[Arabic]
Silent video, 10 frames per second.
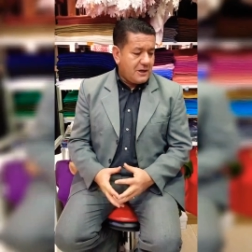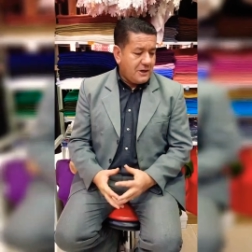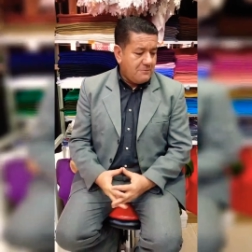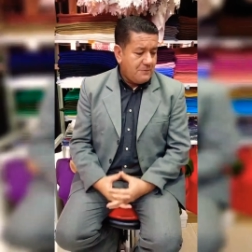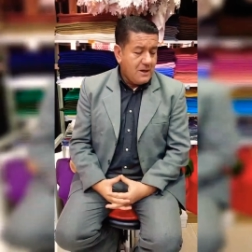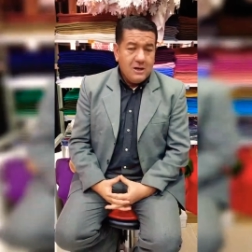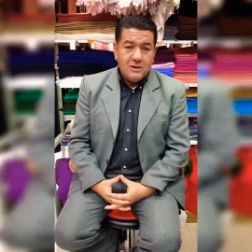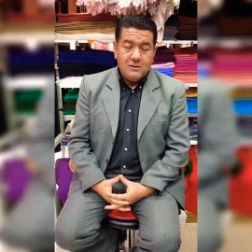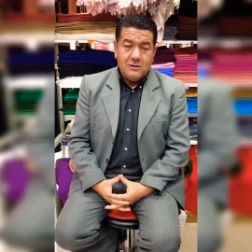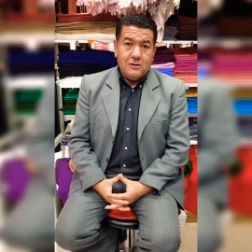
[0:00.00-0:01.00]
الكريم
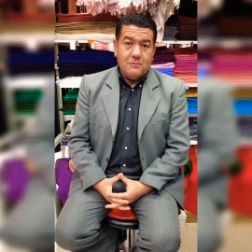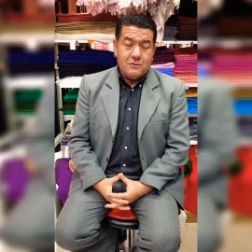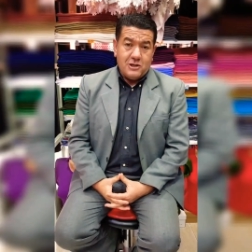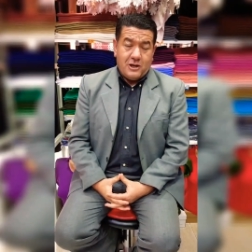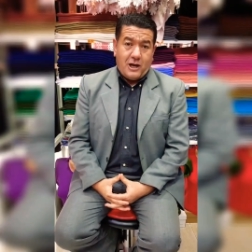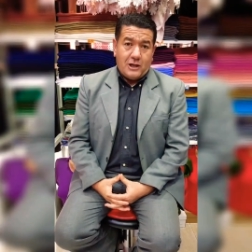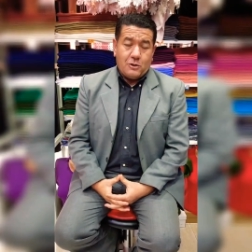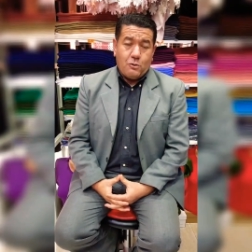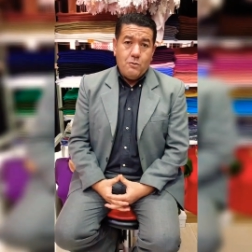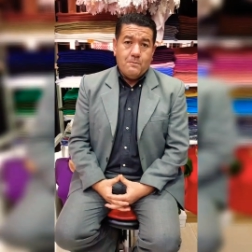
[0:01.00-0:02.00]
آه، مش الخير
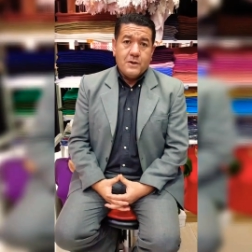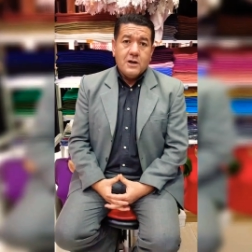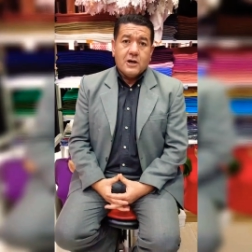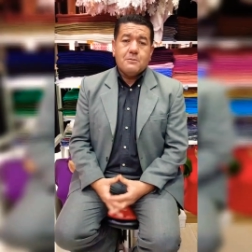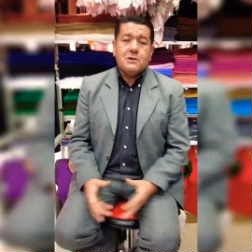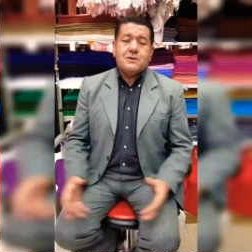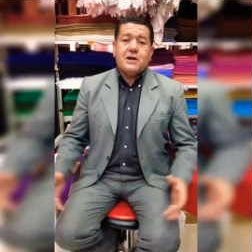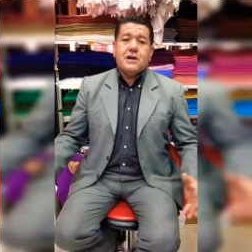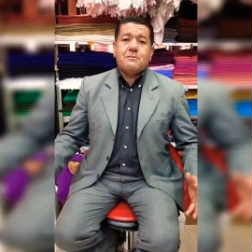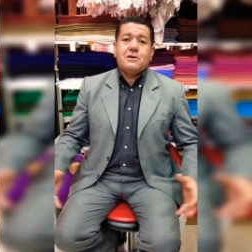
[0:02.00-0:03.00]
عليكم قبل
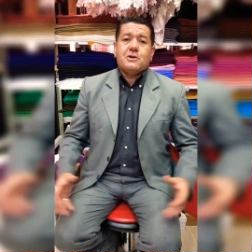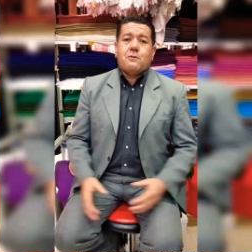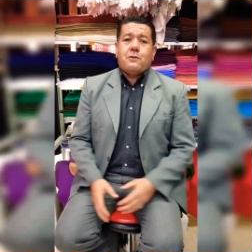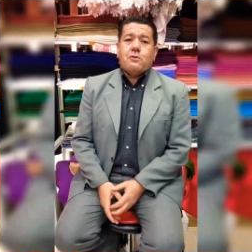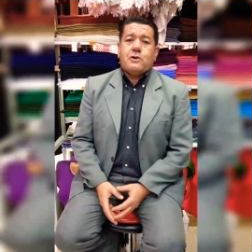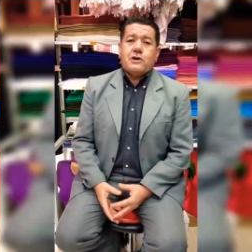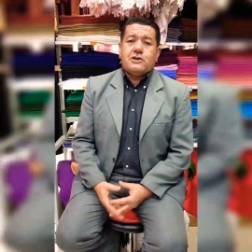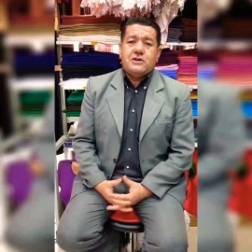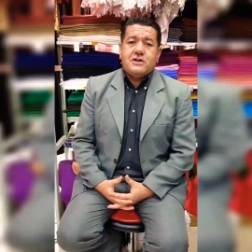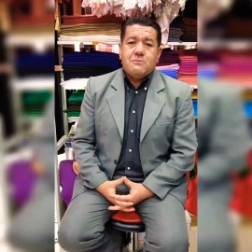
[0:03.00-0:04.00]
الالتحاق بنا توفيق
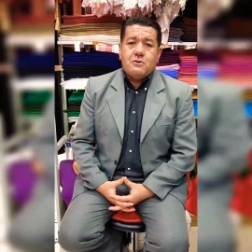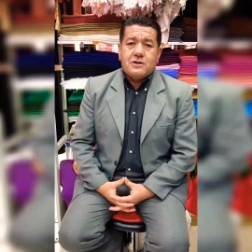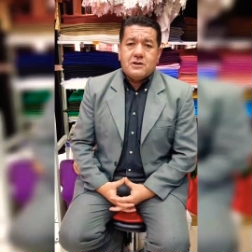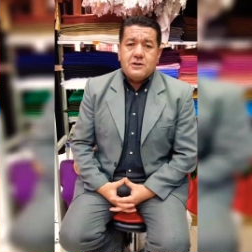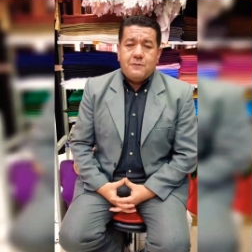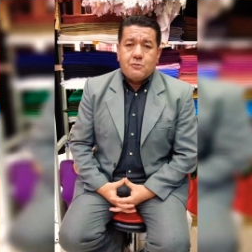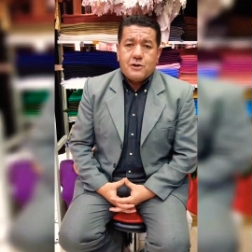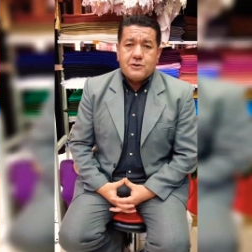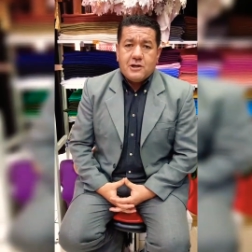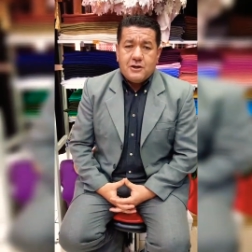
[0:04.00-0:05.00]
قريش سامي وتقني في
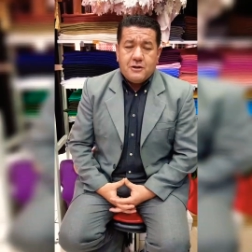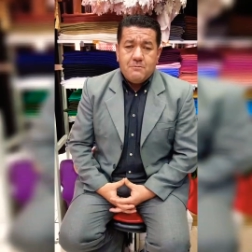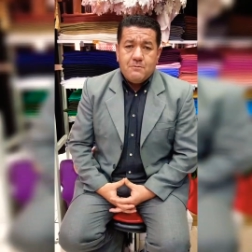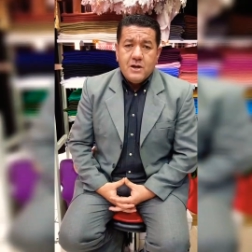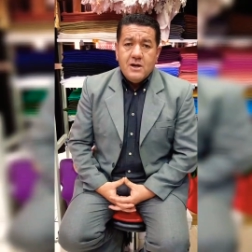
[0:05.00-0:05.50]
كرة القدم